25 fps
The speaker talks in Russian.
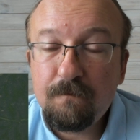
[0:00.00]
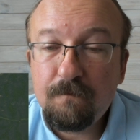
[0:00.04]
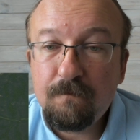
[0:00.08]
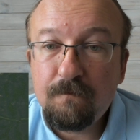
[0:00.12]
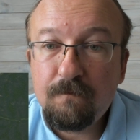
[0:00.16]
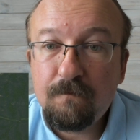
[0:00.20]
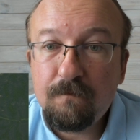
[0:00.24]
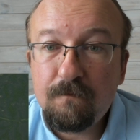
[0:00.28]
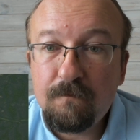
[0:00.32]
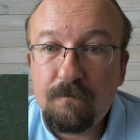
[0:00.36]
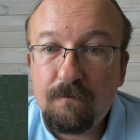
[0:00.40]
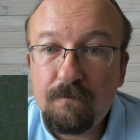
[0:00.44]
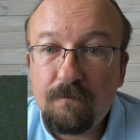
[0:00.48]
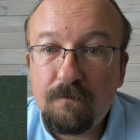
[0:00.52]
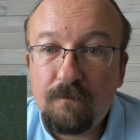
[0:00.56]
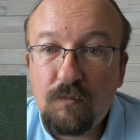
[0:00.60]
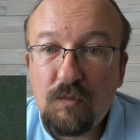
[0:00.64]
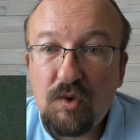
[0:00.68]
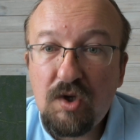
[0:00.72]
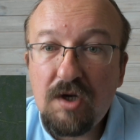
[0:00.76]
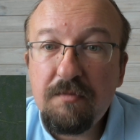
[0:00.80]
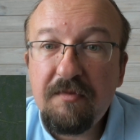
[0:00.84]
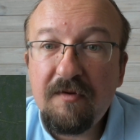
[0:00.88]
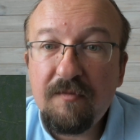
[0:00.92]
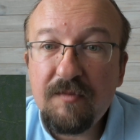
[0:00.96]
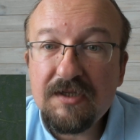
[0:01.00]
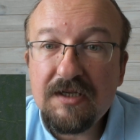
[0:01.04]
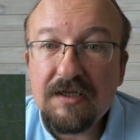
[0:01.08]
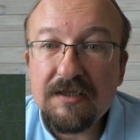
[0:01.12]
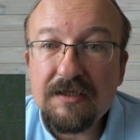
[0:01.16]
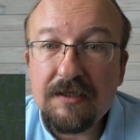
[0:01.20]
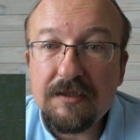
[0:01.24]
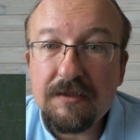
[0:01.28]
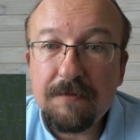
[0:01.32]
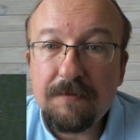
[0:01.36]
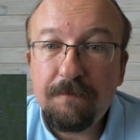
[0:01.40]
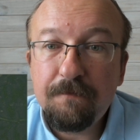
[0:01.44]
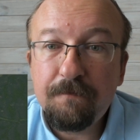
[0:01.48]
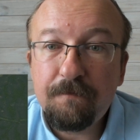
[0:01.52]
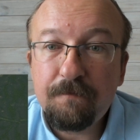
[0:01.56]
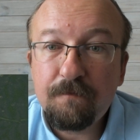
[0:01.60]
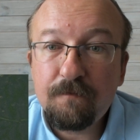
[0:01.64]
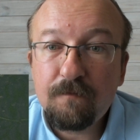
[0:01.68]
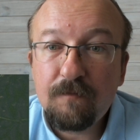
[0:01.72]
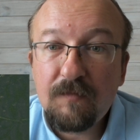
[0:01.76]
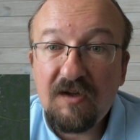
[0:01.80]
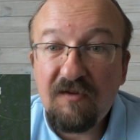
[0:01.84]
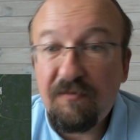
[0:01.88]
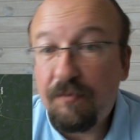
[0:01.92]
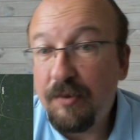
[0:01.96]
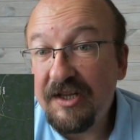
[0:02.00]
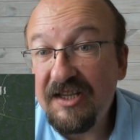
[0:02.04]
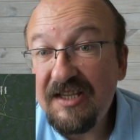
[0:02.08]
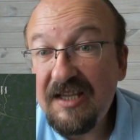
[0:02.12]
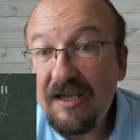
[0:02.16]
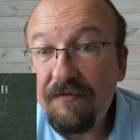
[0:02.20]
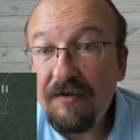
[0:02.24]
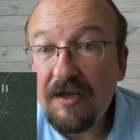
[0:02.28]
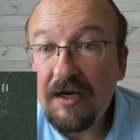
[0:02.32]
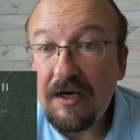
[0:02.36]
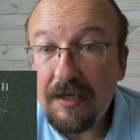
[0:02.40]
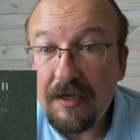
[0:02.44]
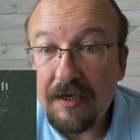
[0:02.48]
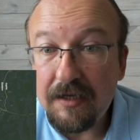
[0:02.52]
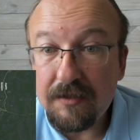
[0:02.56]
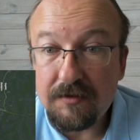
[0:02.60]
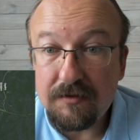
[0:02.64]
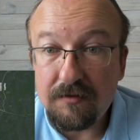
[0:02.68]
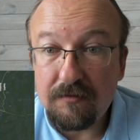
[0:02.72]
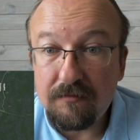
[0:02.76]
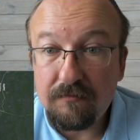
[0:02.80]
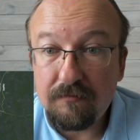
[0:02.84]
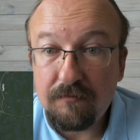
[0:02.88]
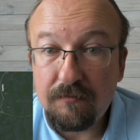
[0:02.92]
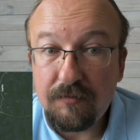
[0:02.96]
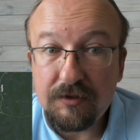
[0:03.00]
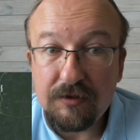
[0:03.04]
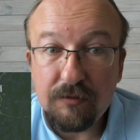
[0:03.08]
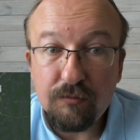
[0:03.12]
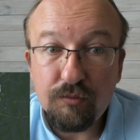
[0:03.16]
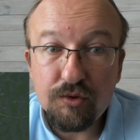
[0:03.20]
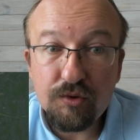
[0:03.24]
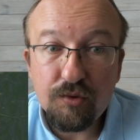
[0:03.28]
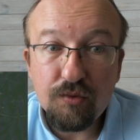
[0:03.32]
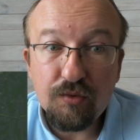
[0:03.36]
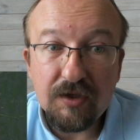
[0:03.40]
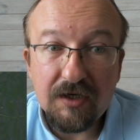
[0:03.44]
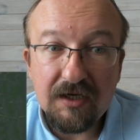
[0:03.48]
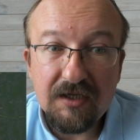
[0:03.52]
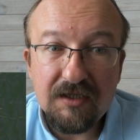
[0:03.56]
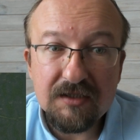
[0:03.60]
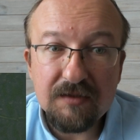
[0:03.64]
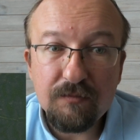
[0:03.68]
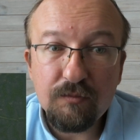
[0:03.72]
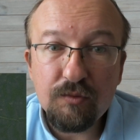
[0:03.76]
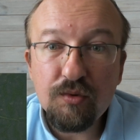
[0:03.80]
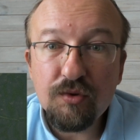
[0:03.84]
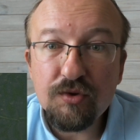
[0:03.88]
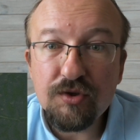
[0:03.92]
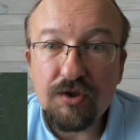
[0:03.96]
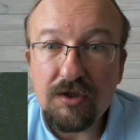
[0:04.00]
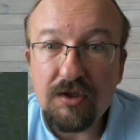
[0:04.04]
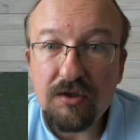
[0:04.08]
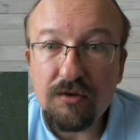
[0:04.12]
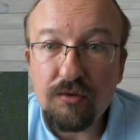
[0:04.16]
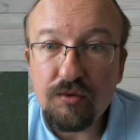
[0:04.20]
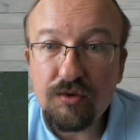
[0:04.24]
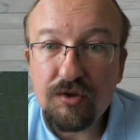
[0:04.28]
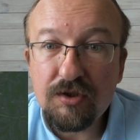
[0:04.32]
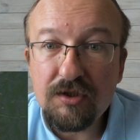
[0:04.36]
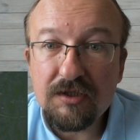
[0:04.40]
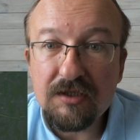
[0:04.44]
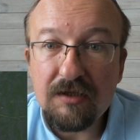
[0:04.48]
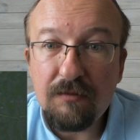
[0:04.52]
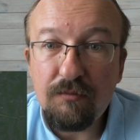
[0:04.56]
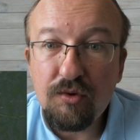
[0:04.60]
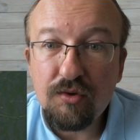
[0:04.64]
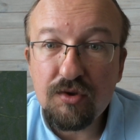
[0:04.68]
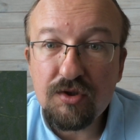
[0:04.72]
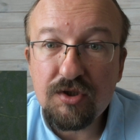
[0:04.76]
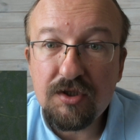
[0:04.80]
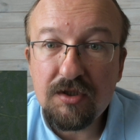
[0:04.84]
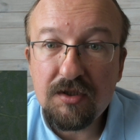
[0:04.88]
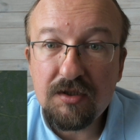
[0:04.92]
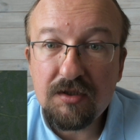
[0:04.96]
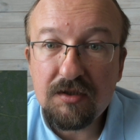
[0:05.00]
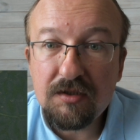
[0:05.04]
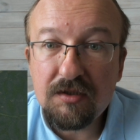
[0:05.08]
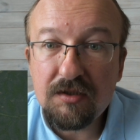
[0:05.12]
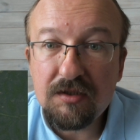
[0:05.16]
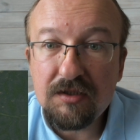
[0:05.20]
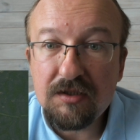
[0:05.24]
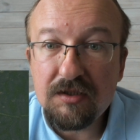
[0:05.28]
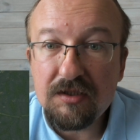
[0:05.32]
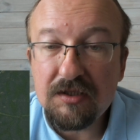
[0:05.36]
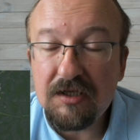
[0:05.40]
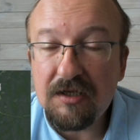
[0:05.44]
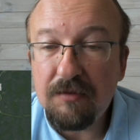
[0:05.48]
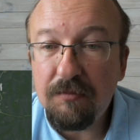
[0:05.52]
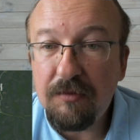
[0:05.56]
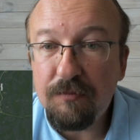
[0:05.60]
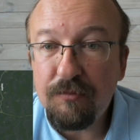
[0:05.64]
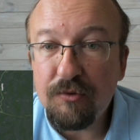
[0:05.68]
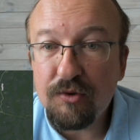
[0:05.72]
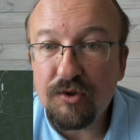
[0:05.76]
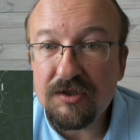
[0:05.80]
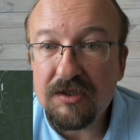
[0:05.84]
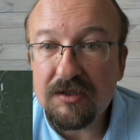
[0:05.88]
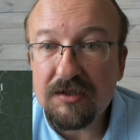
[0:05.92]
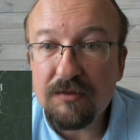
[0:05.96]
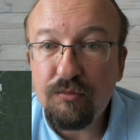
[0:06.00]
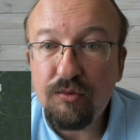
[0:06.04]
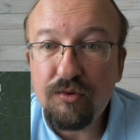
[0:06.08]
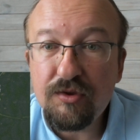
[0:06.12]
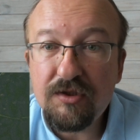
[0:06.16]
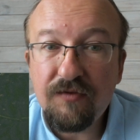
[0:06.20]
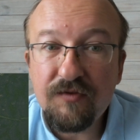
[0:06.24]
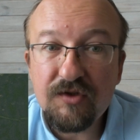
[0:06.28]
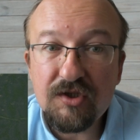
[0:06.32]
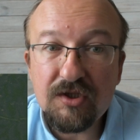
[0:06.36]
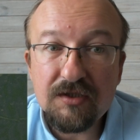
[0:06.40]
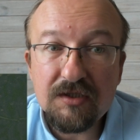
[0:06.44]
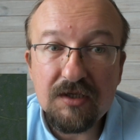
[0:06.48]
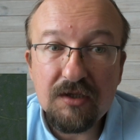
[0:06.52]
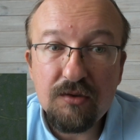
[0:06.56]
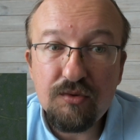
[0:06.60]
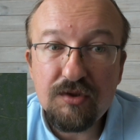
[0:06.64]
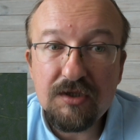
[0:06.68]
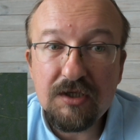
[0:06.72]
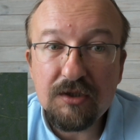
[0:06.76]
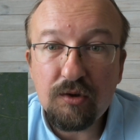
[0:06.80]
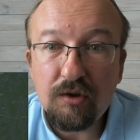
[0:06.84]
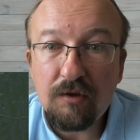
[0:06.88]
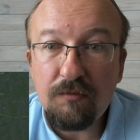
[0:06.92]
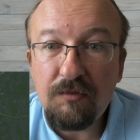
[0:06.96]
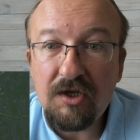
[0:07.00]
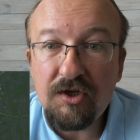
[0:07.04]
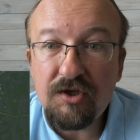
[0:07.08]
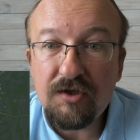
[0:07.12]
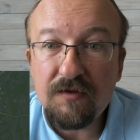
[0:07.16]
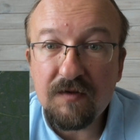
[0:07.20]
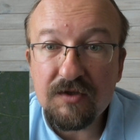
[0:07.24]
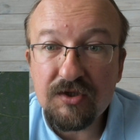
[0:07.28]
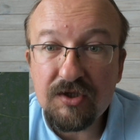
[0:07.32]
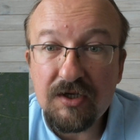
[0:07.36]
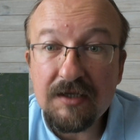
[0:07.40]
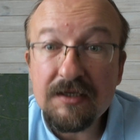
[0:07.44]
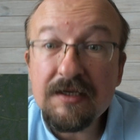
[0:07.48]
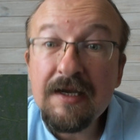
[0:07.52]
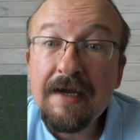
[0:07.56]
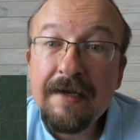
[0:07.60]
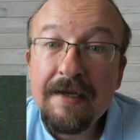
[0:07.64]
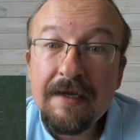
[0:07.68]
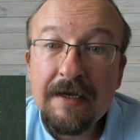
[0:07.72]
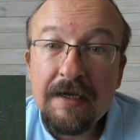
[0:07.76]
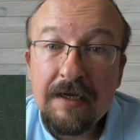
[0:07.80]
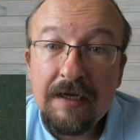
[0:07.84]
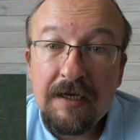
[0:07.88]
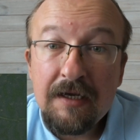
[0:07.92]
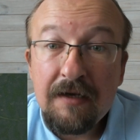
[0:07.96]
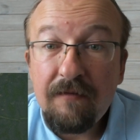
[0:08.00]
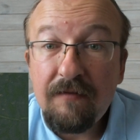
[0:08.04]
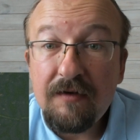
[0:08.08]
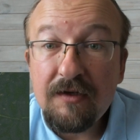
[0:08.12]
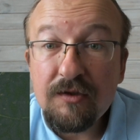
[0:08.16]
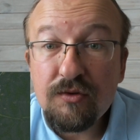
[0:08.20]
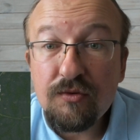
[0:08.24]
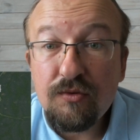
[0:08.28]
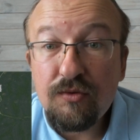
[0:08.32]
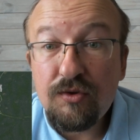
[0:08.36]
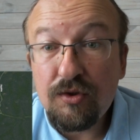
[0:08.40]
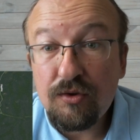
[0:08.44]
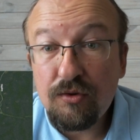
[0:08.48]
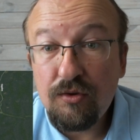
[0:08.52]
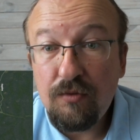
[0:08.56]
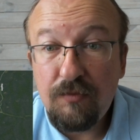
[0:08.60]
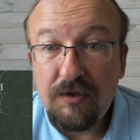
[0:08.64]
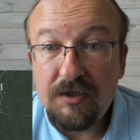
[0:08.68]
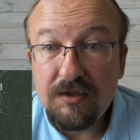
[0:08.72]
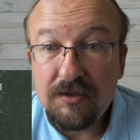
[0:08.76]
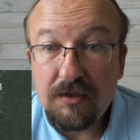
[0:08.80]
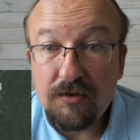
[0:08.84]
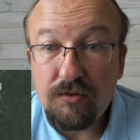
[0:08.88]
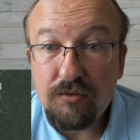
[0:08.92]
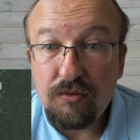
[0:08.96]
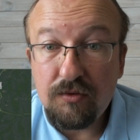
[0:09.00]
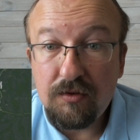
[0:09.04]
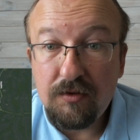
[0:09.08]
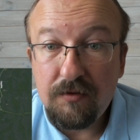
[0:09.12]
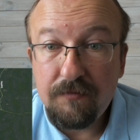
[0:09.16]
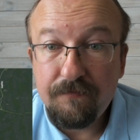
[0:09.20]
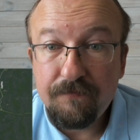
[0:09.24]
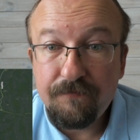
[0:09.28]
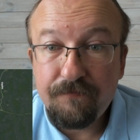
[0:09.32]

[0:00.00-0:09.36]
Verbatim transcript: ну, как бы вам сказать, вполне вероятен. Потому что украинцам тоже не нужны замерзшие, либо просто заблудившиеся люди, которым нечего жрать в лесу Чернобыльской зоны.